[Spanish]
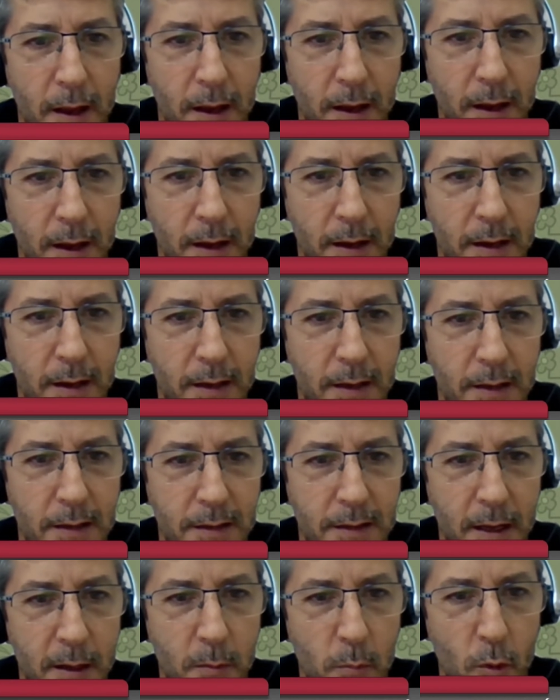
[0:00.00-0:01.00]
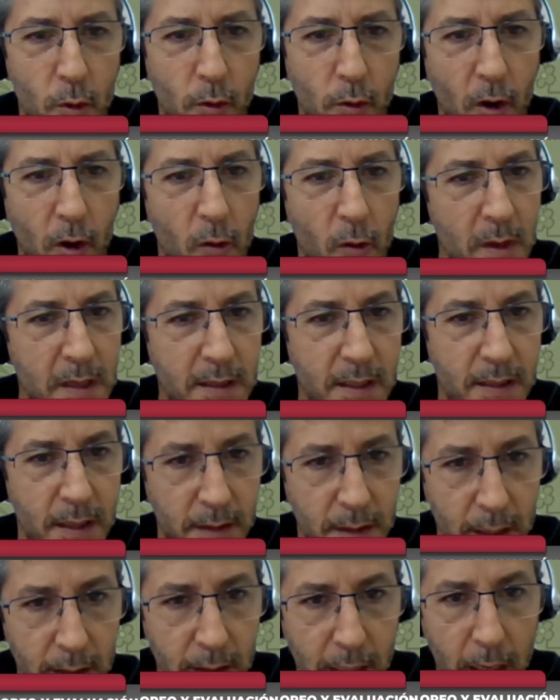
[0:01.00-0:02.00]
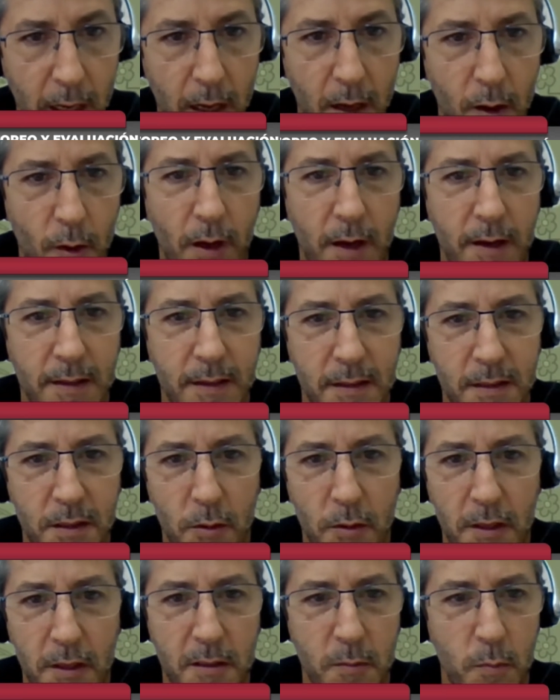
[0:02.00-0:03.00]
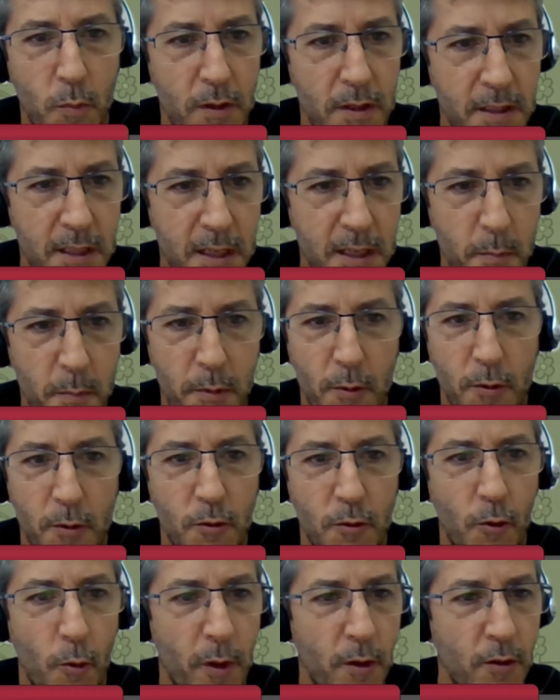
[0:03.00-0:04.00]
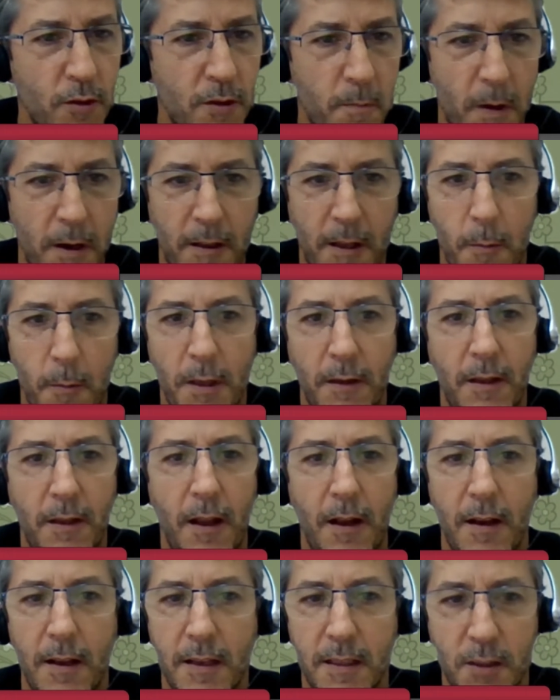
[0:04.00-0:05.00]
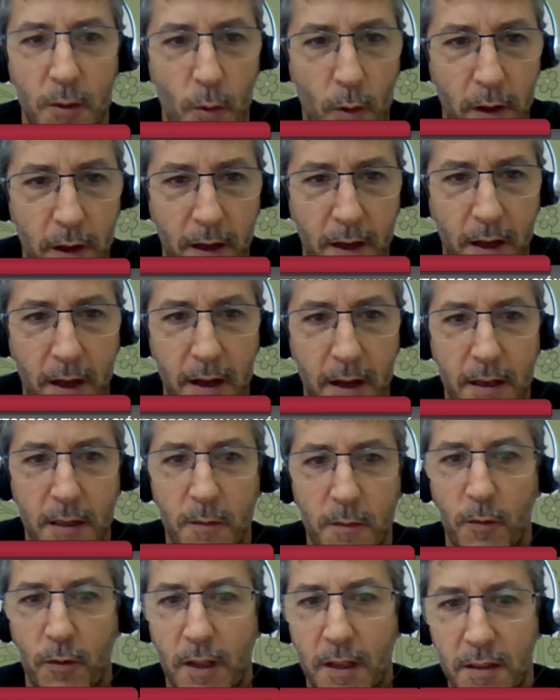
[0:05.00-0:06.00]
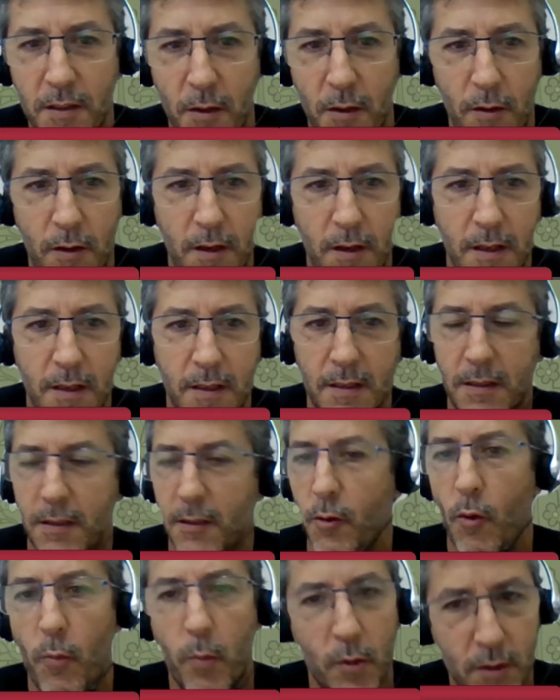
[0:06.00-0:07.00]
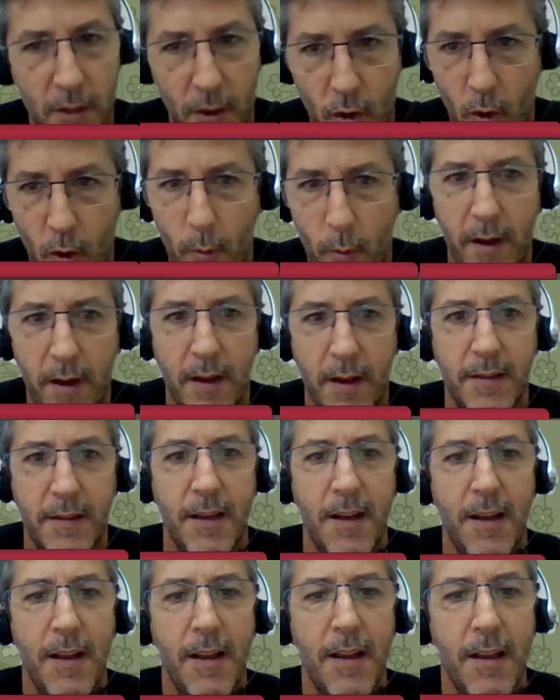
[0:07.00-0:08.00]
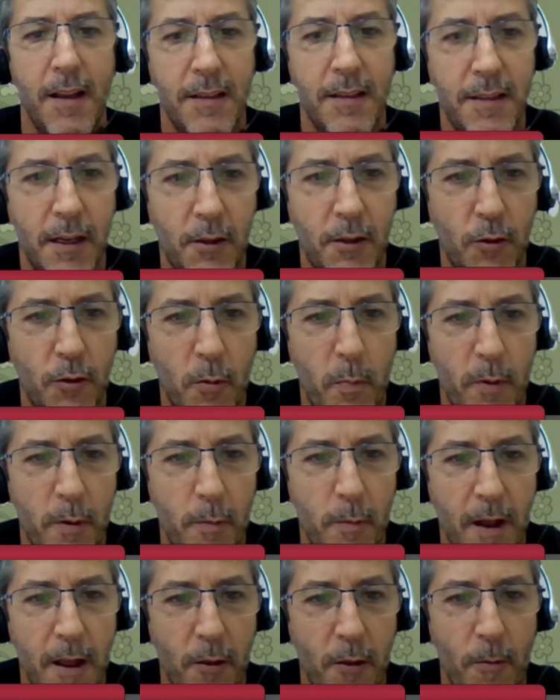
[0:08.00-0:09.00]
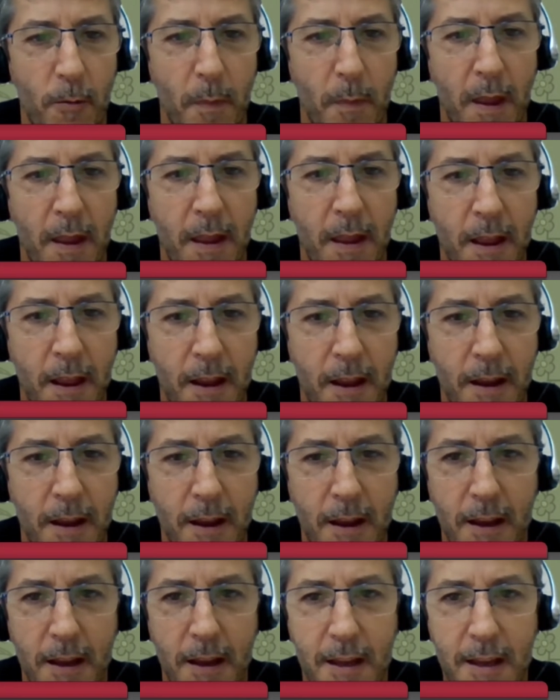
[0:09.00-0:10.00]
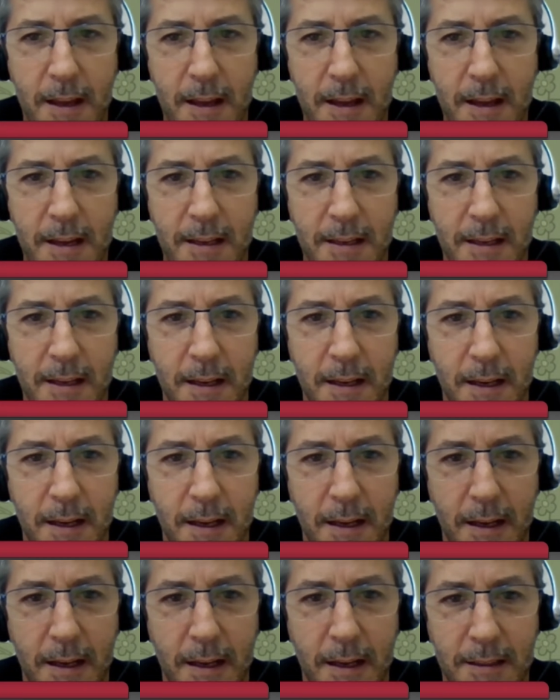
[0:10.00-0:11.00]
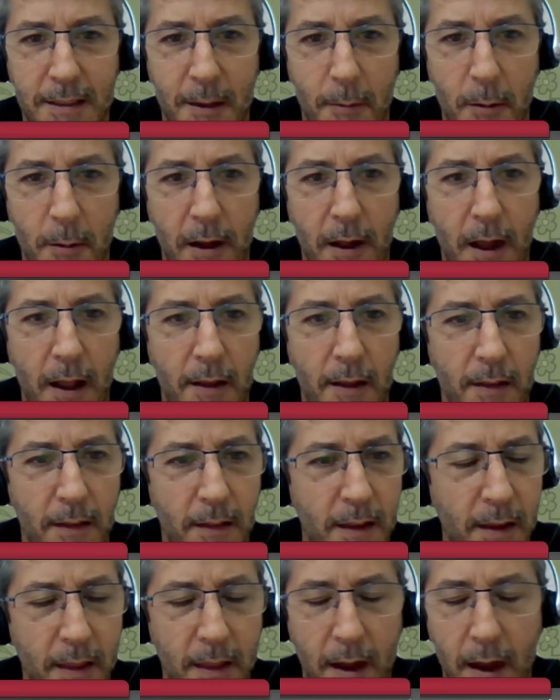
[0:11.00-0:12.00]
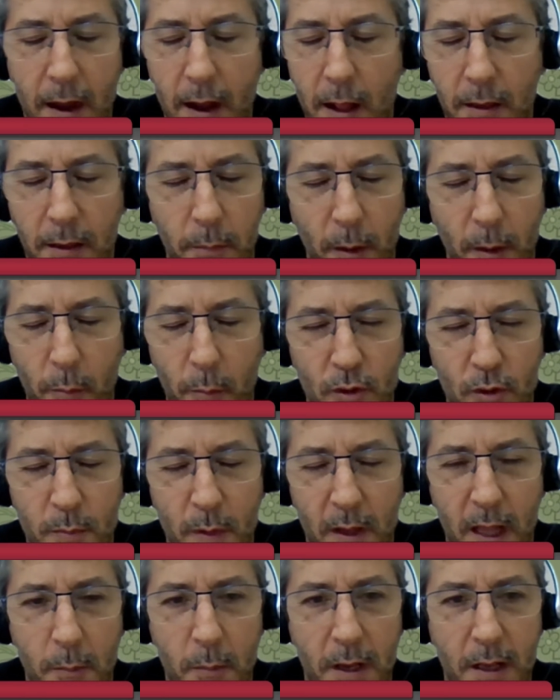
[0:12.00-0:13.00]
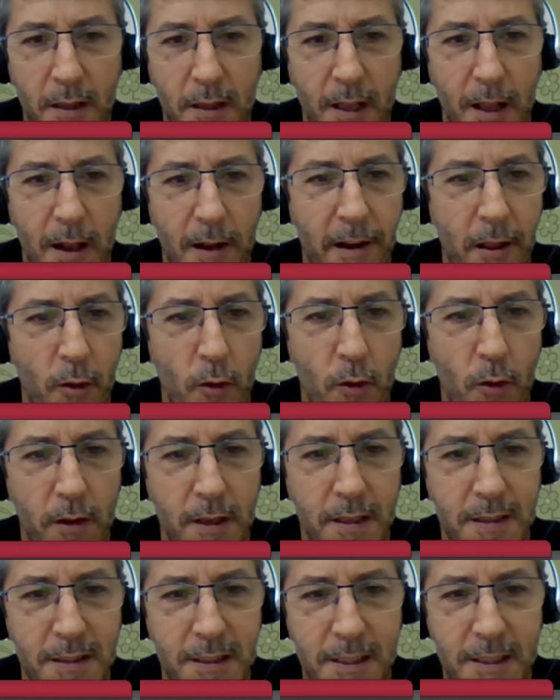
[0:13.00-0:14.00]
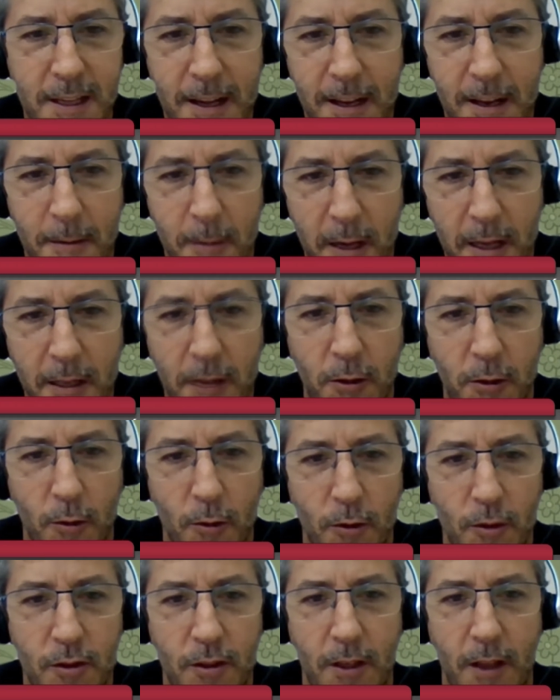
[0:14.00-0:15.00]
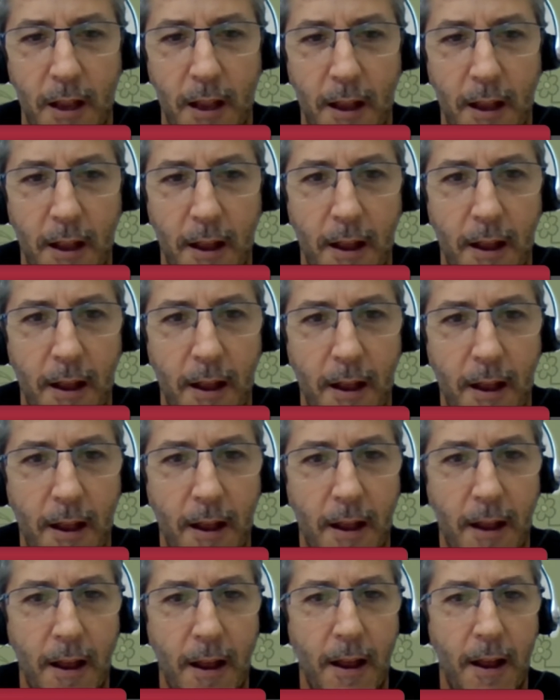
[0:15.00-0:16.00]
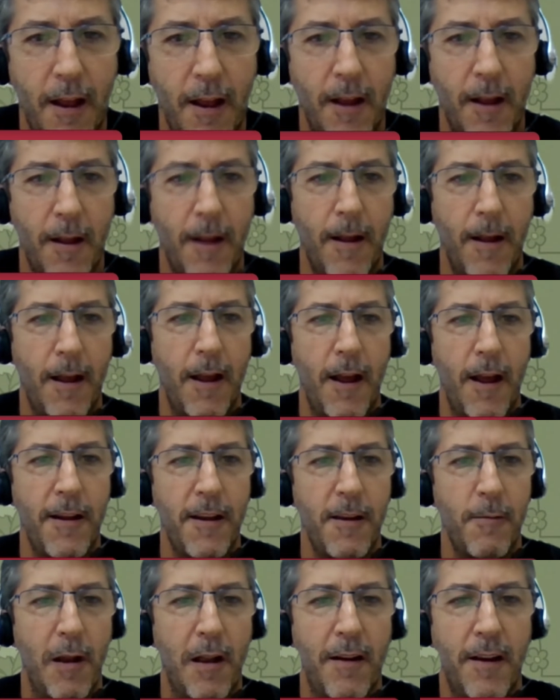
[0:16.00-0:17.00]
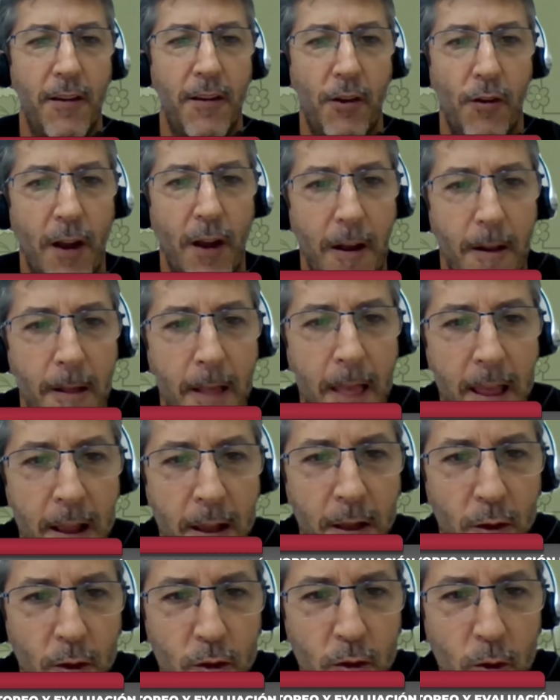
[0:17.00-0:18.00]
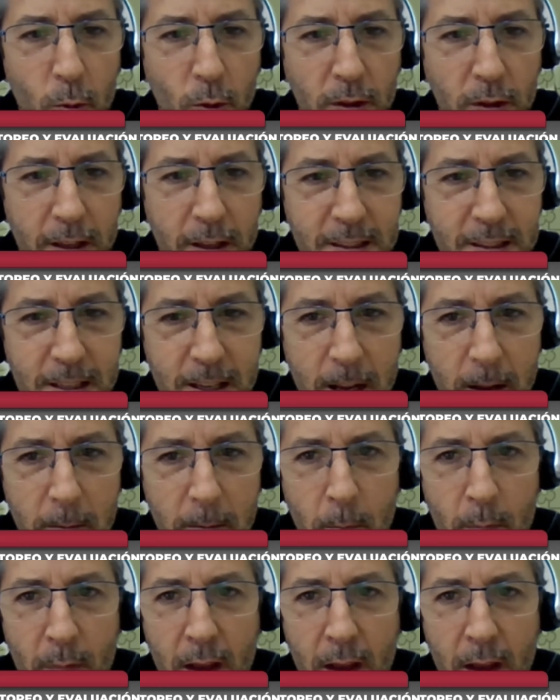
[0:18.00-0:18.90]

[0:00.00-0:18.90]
se han involucrado más de 70 organizaciones, municipios, gobiernos departamentales, ONGs, fundaciones, grupos de jóvenes, sector privado eh, y eh, se van a liderar aproximadamente alrededor de 100 eventos a, nivel nacional. Entonces, como te decía,